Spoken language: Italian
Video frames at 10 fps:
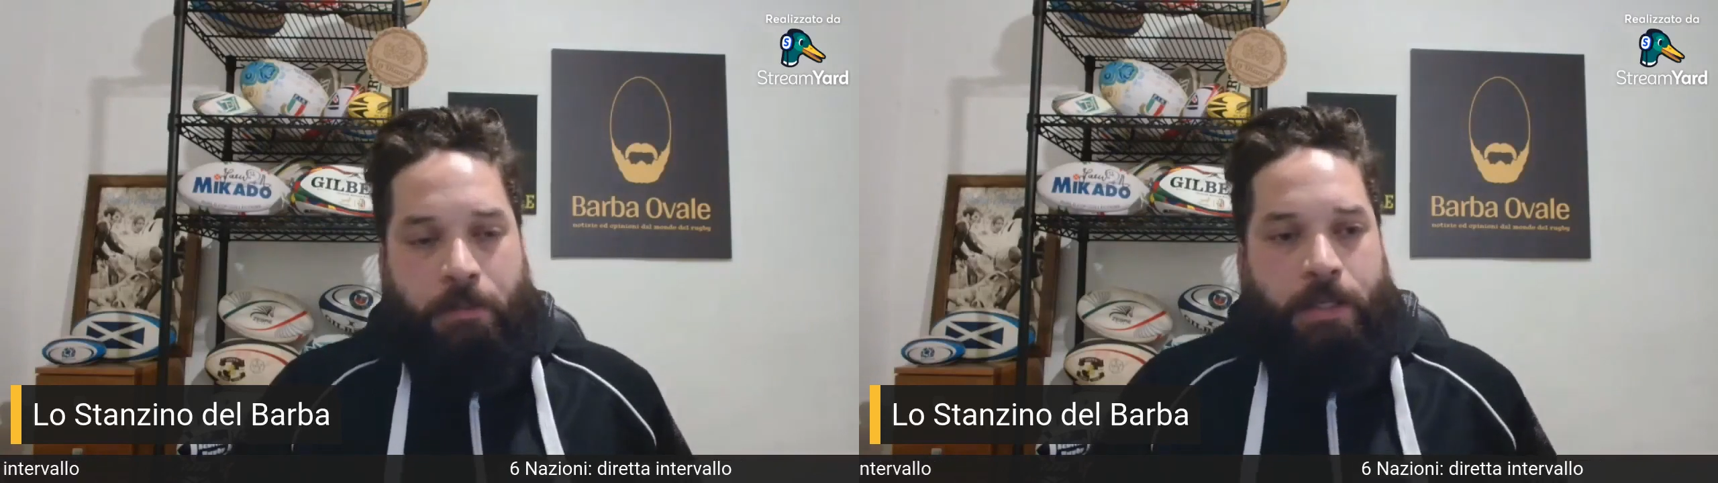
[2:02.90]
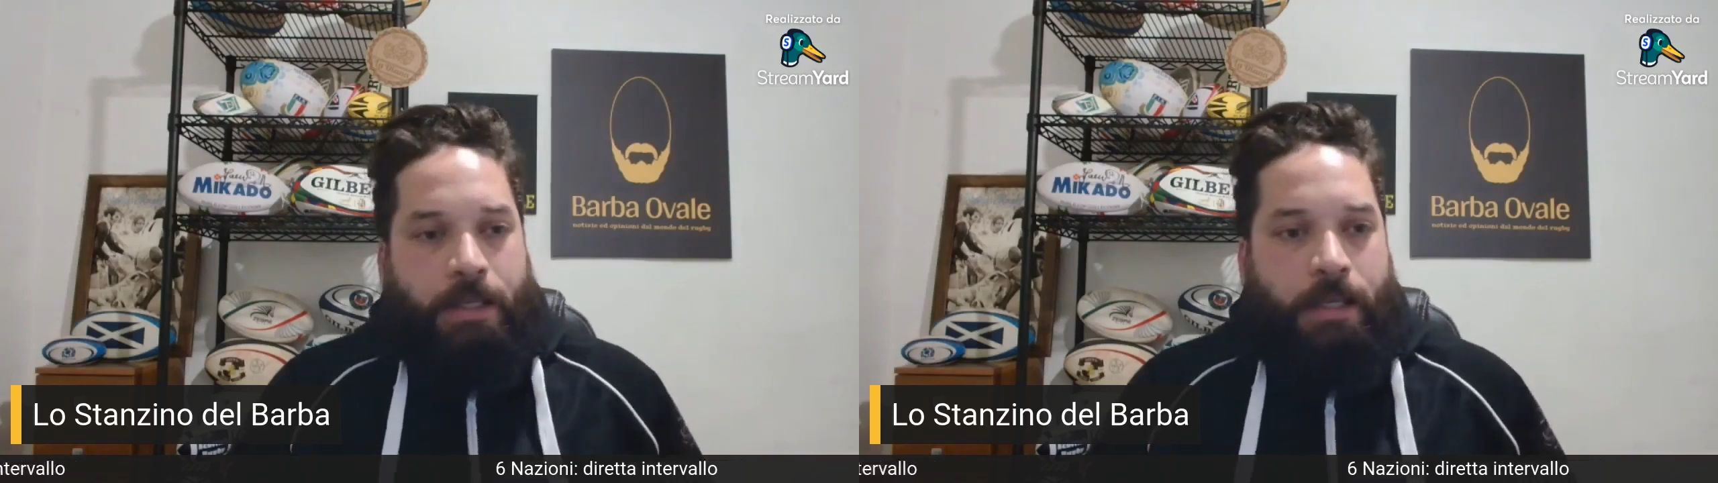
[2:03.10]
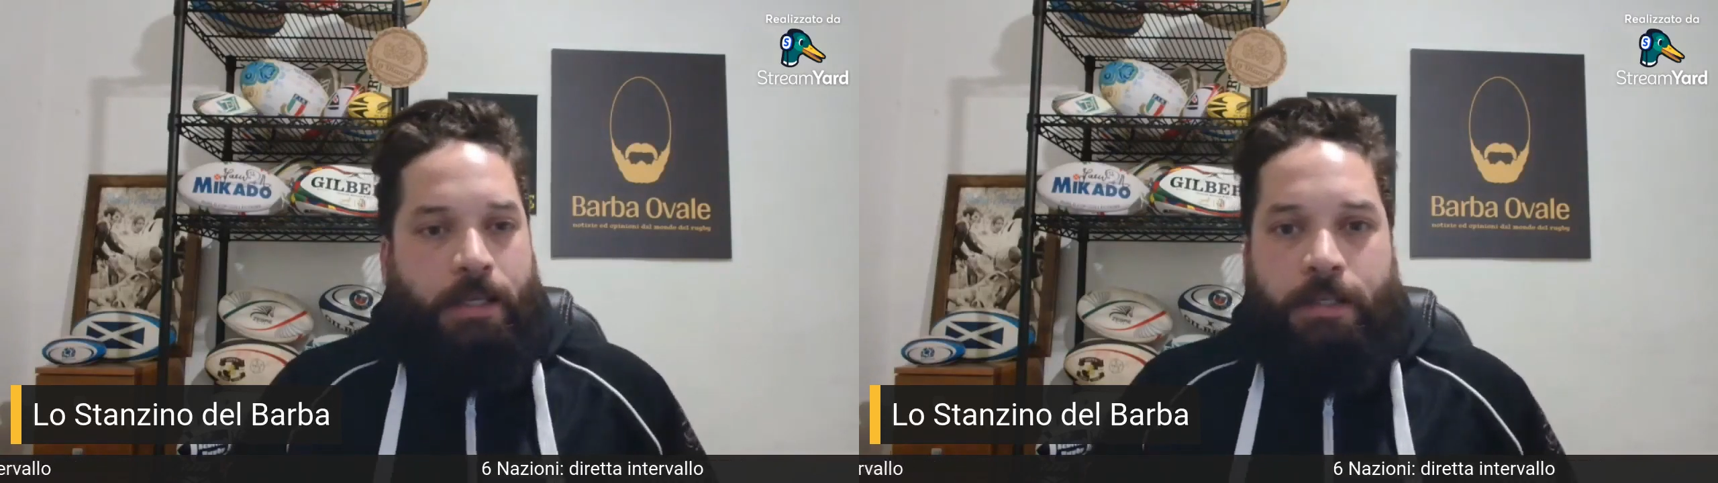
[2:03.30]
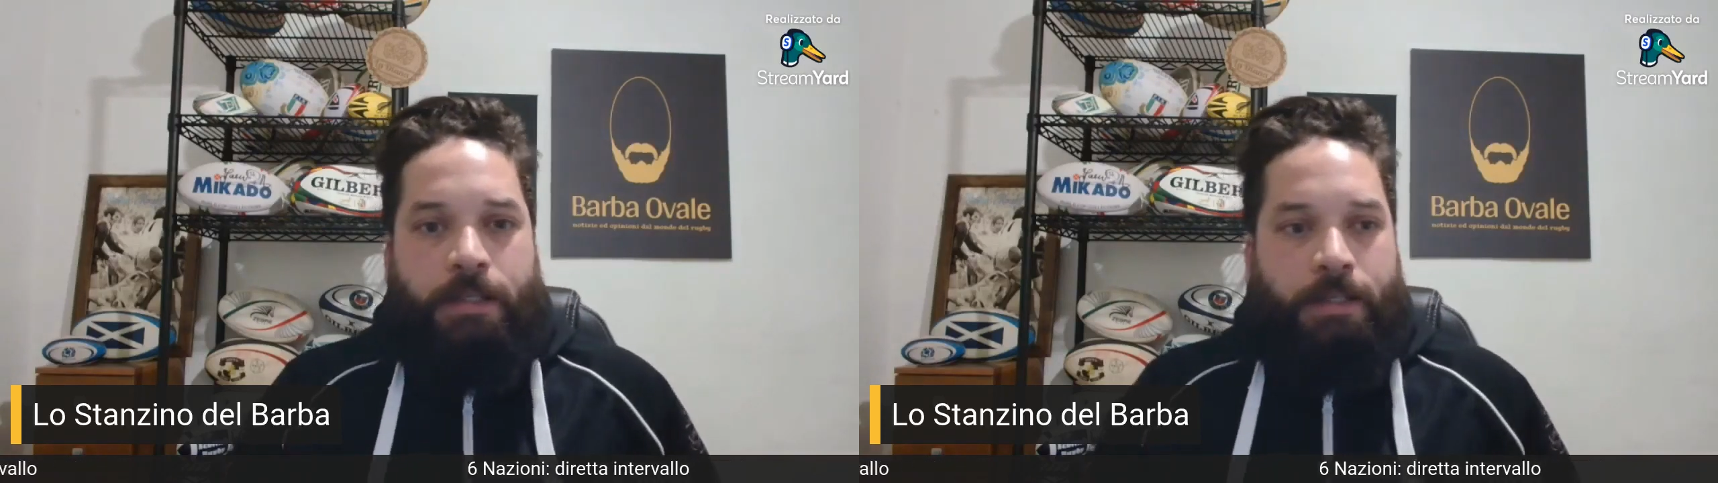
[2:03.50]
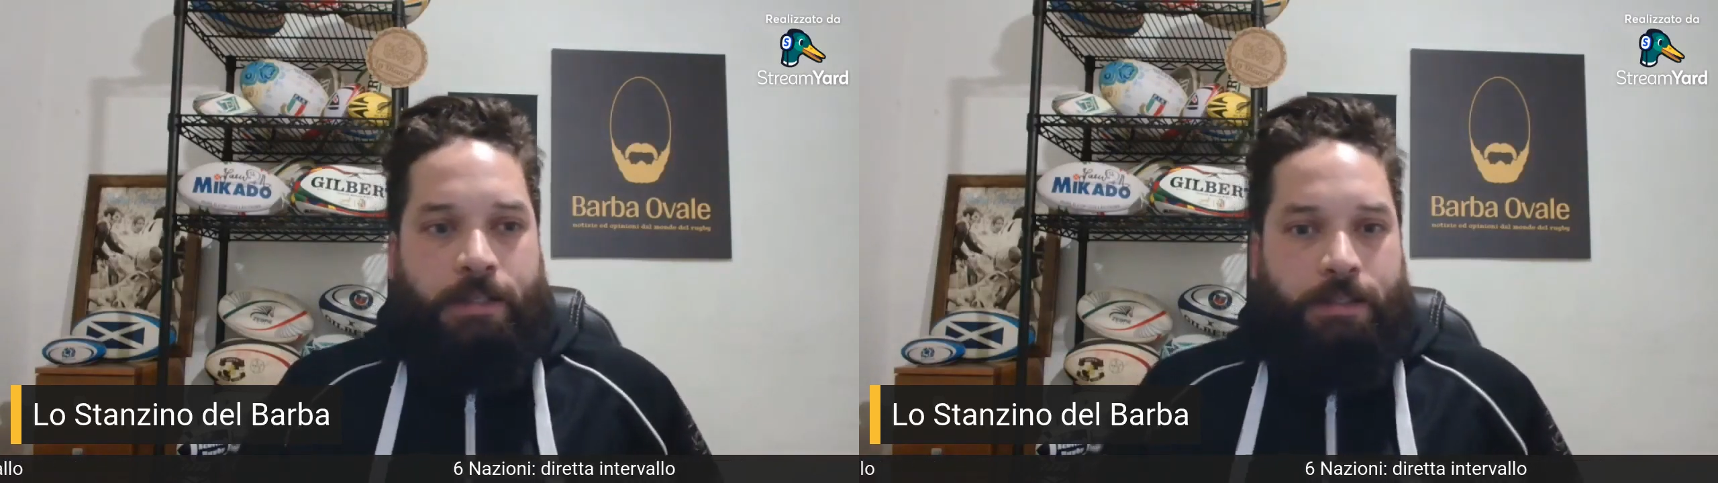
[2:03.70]
perché
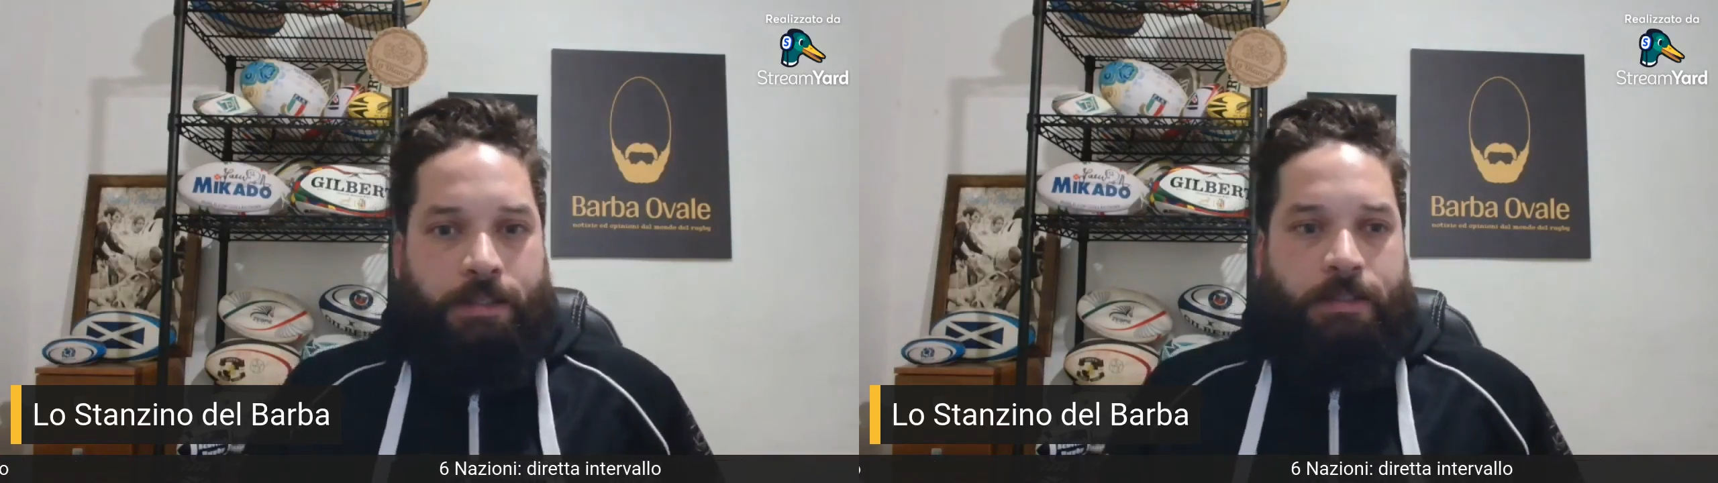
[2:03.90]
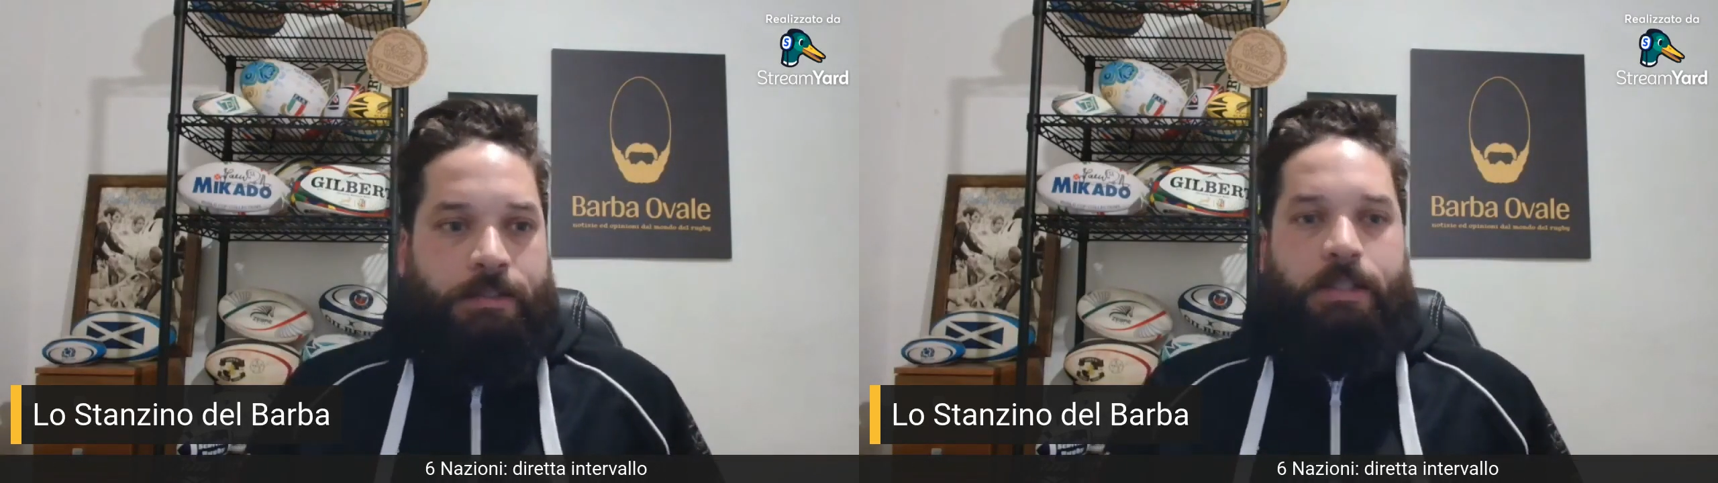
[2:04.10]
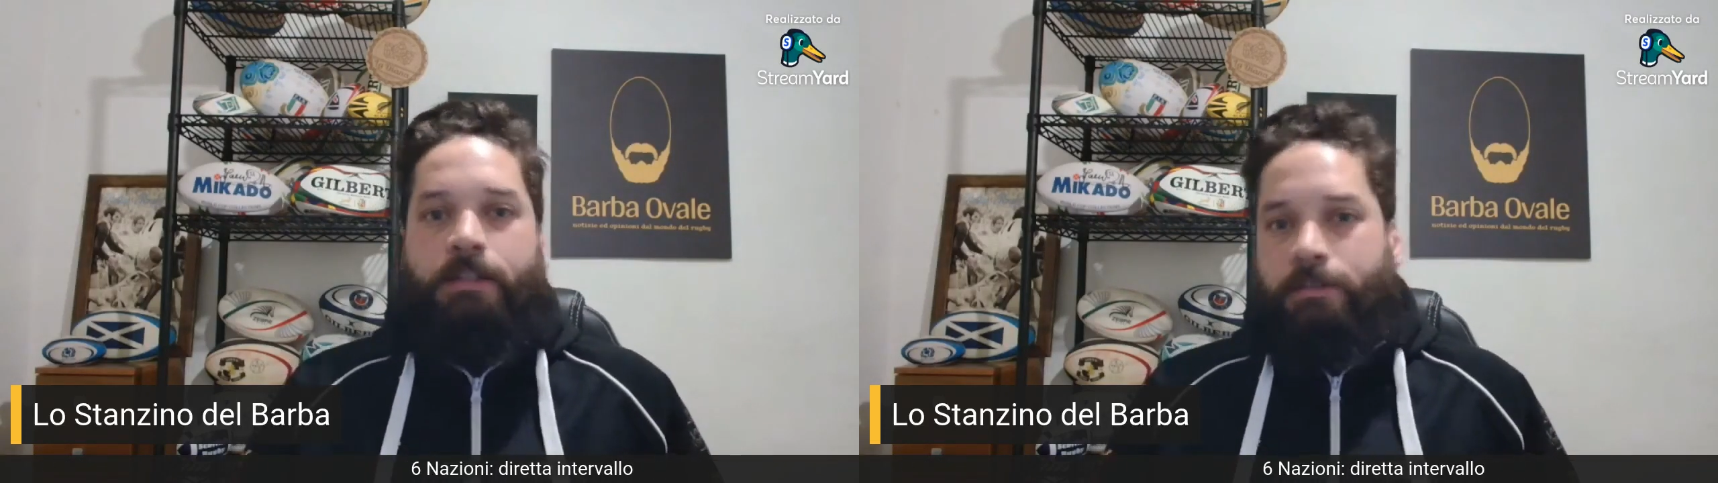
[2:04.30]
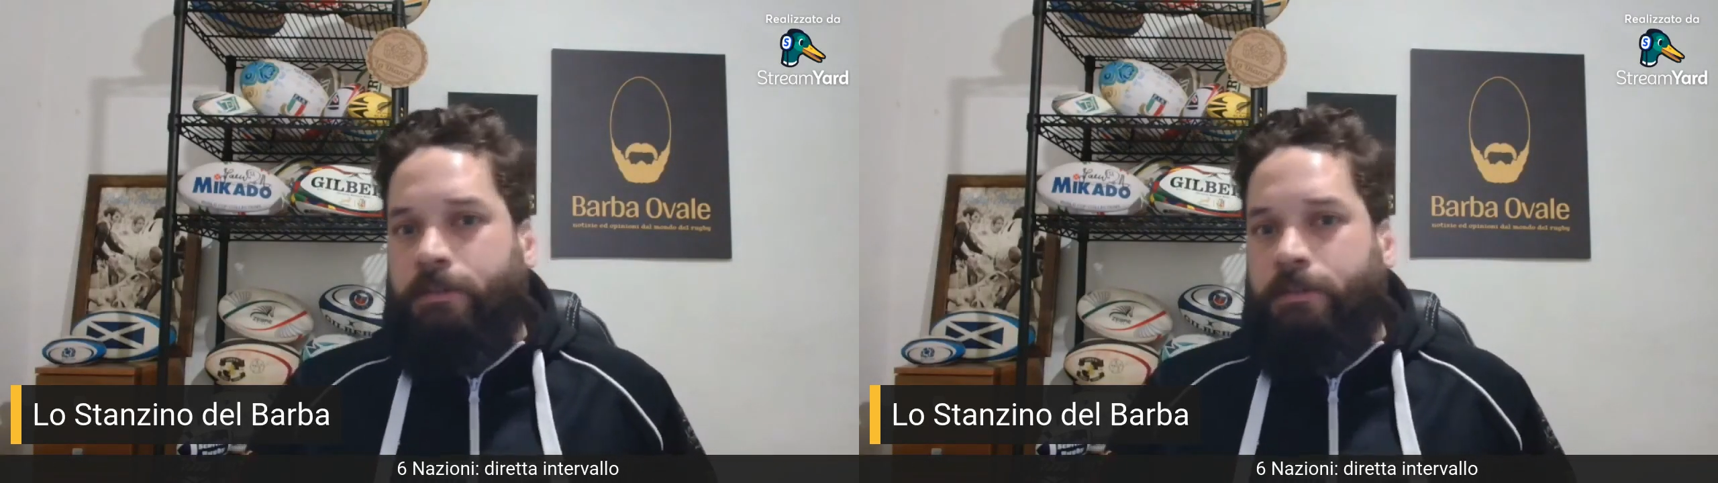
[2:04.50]
eh, sì,